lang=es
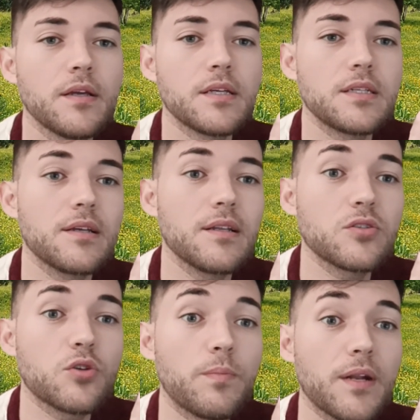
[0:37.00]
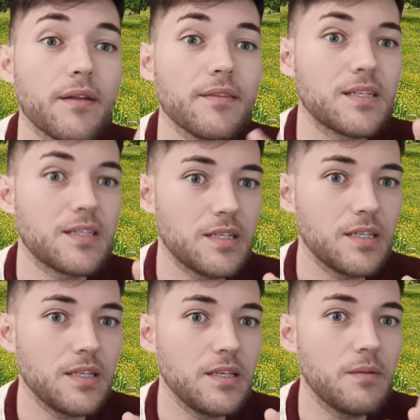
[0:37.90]
si queréis comprar de
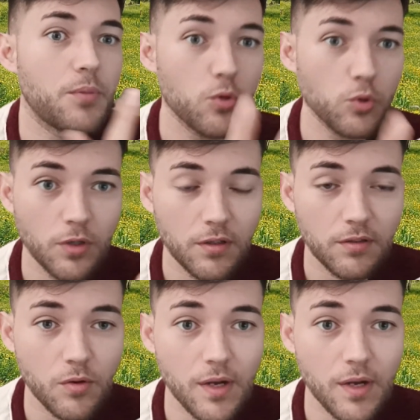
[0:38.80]
si el producto ante el